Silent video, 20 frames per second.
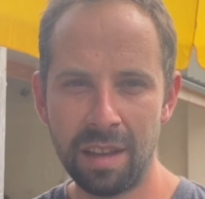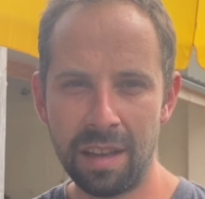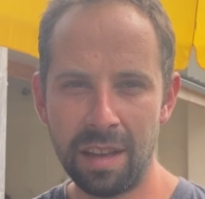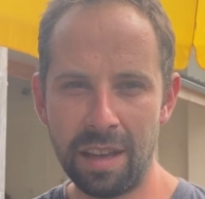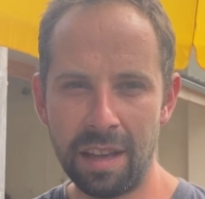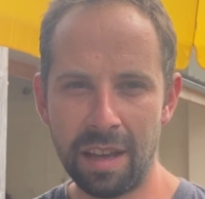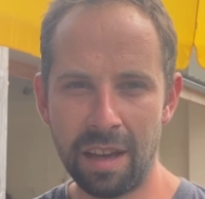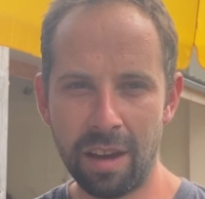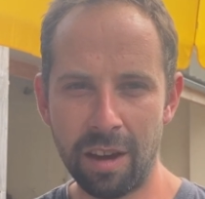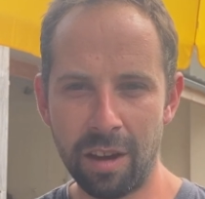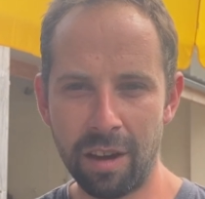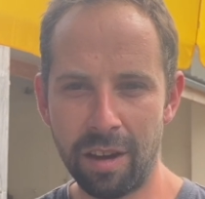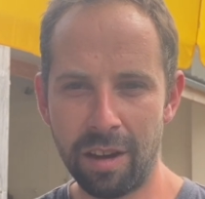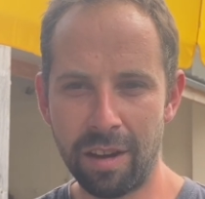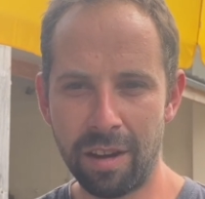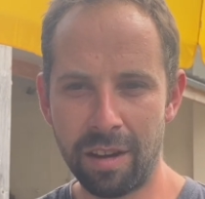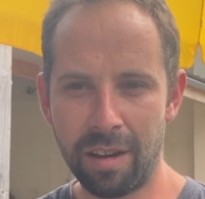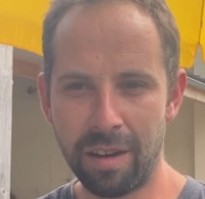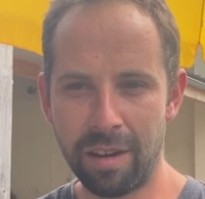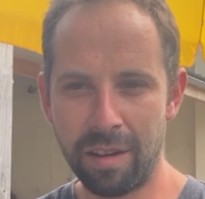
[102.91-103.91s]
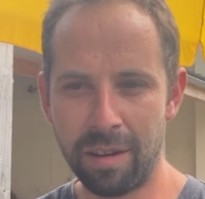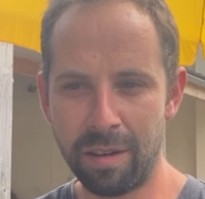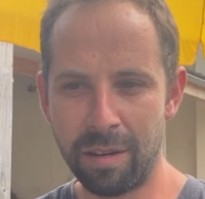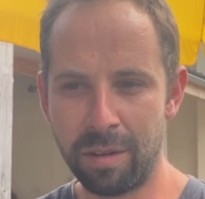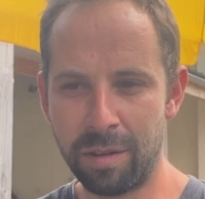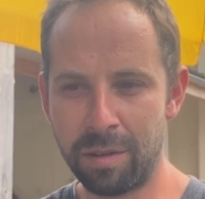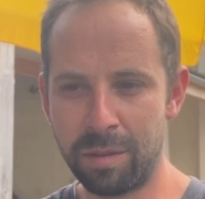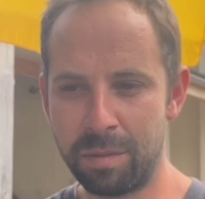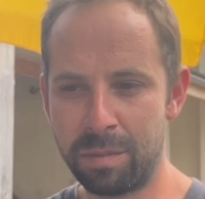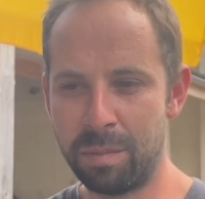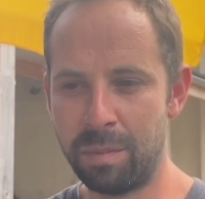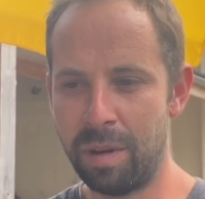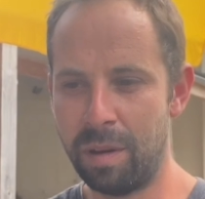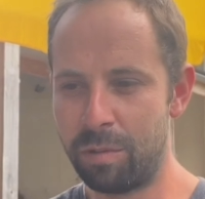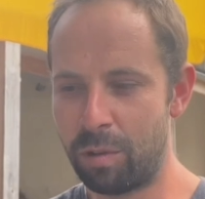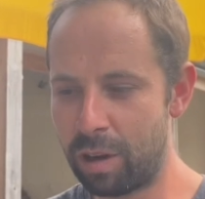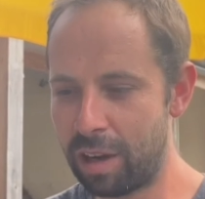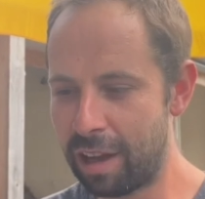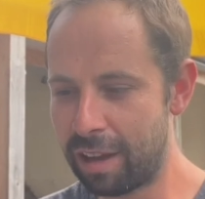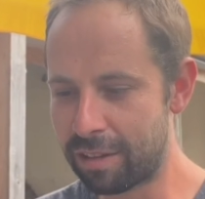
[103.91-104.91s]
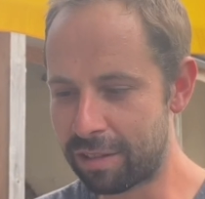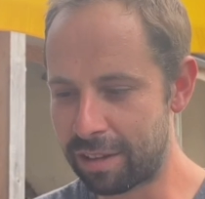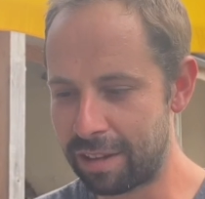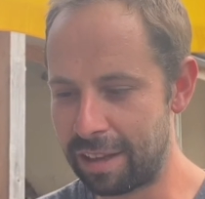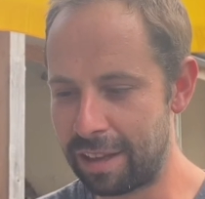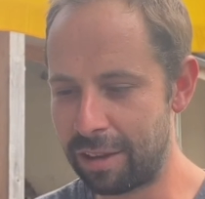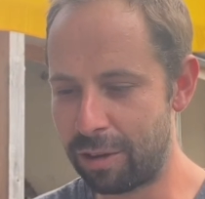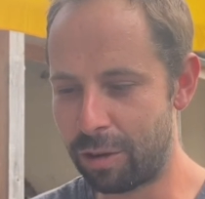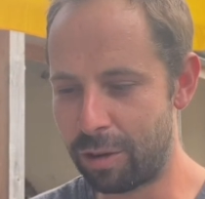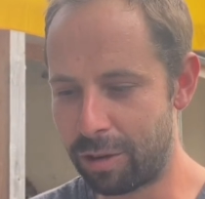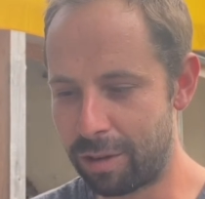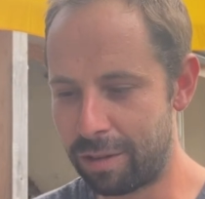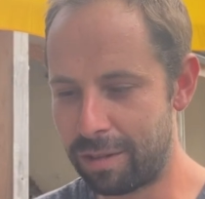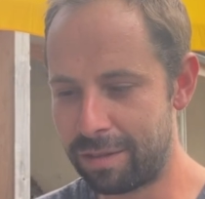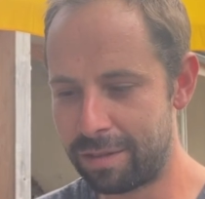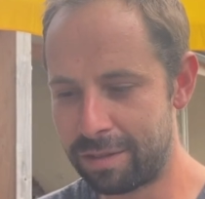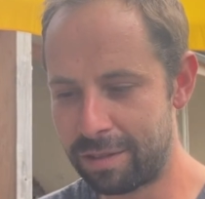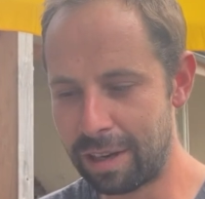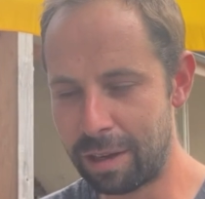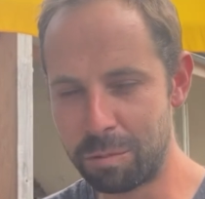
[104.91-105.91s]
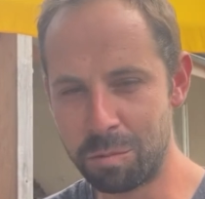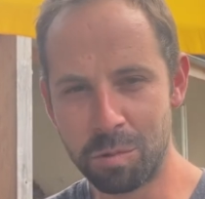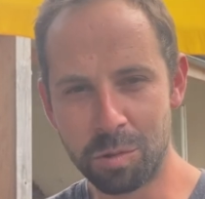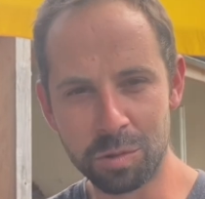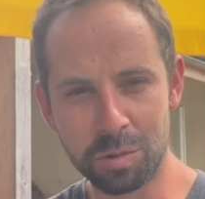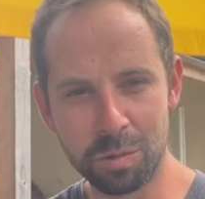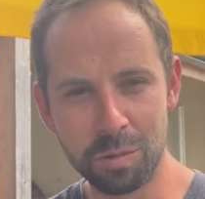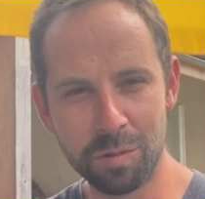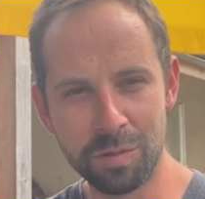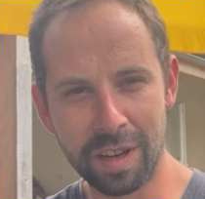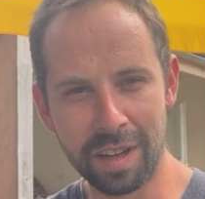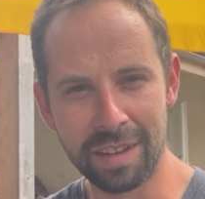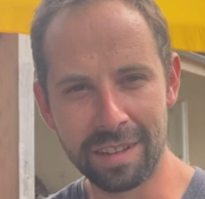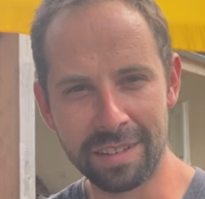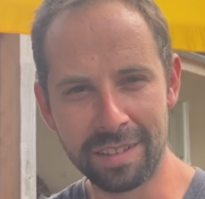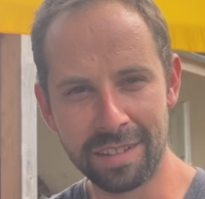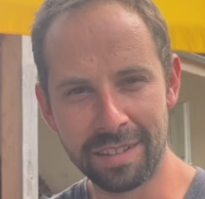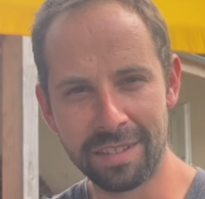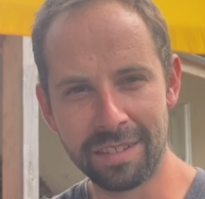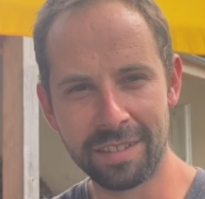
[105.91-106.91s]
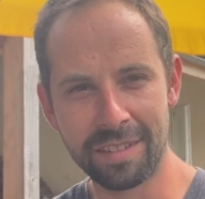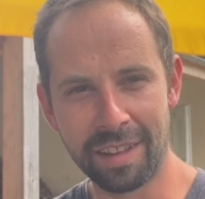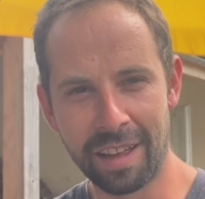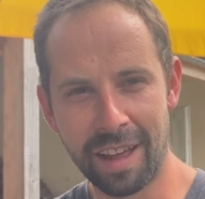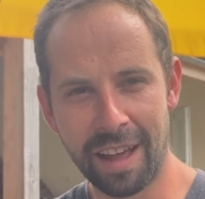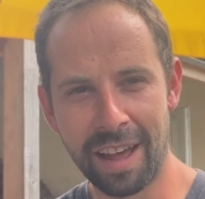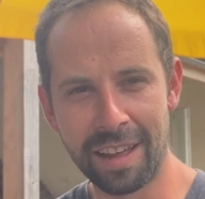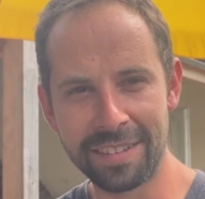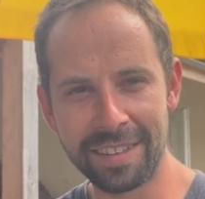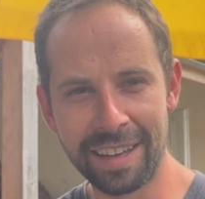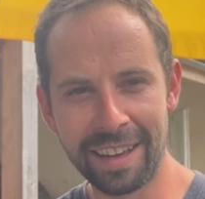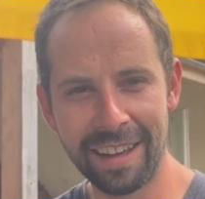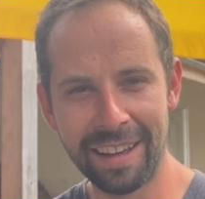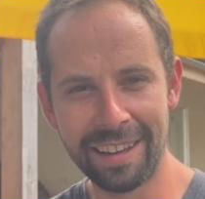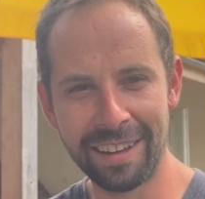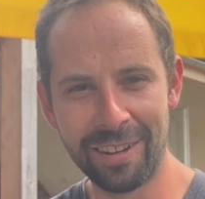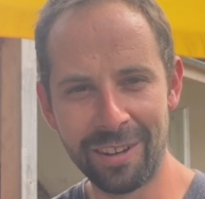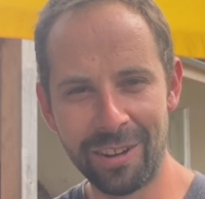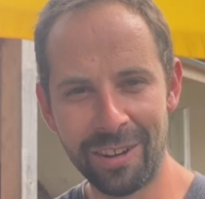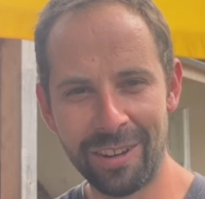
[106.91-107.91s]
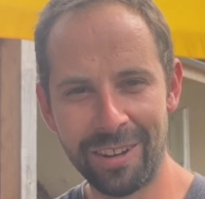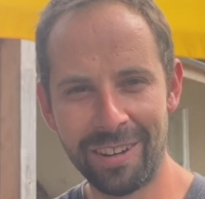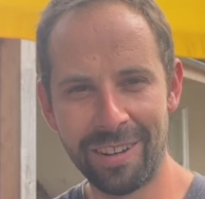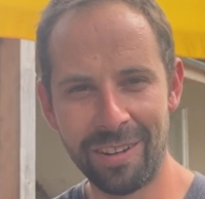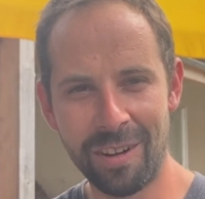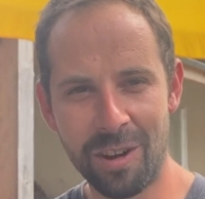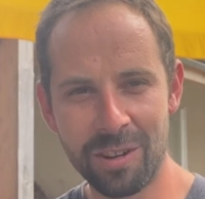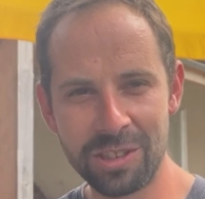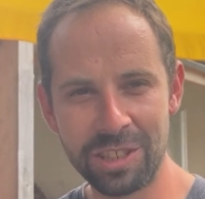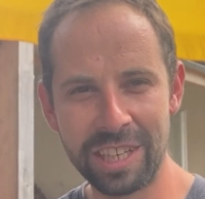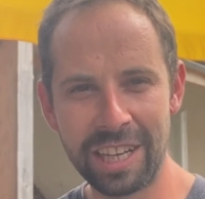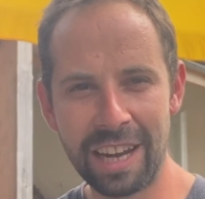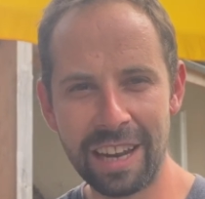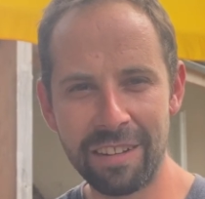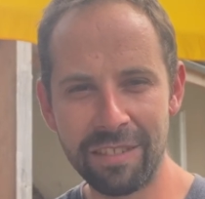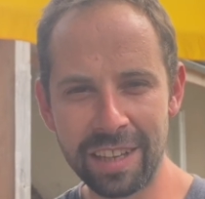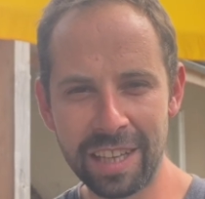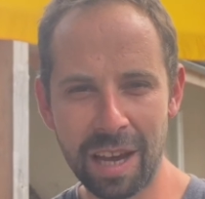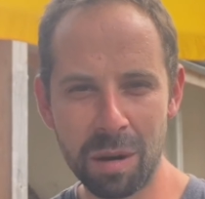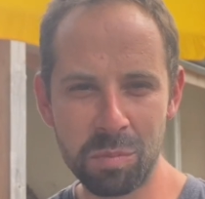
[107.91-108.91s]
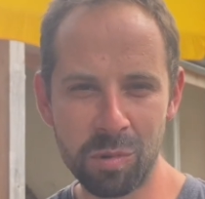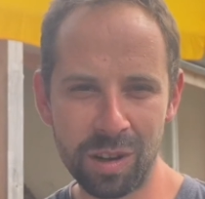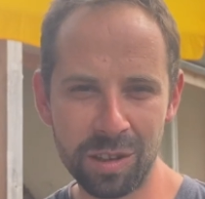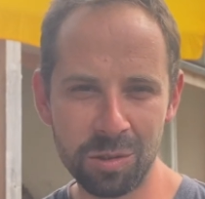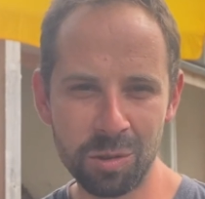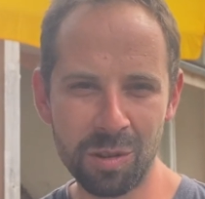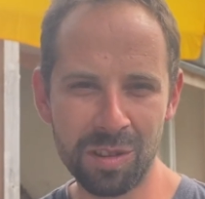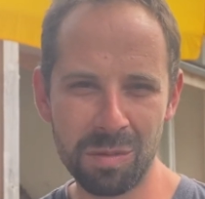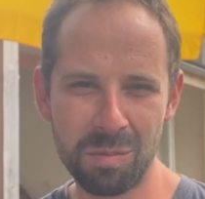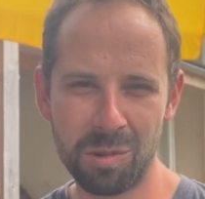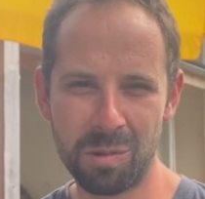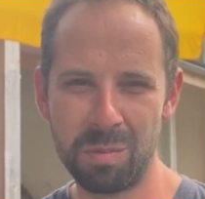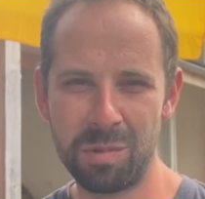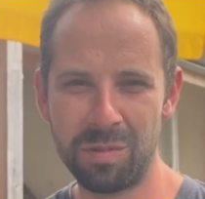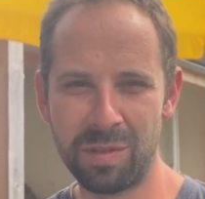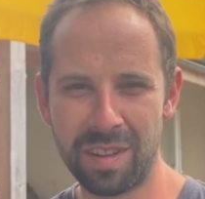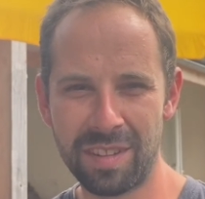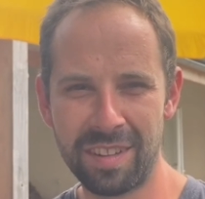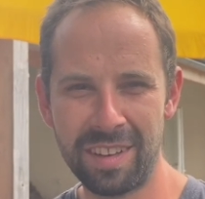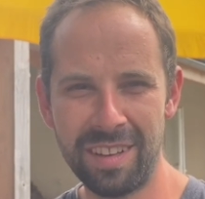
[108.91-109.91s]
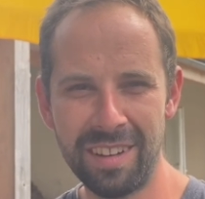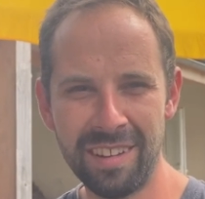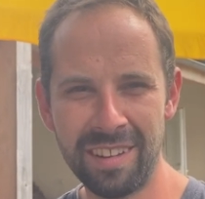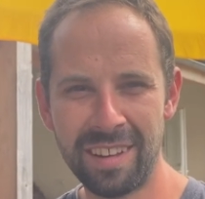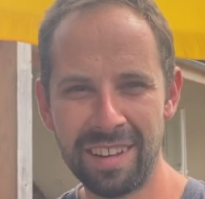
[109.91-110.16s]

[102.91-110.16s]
Et ben, voilà, c'est là où on trouve un, terrain, en général avec un point d'eau, c'est beaucoup plus facile.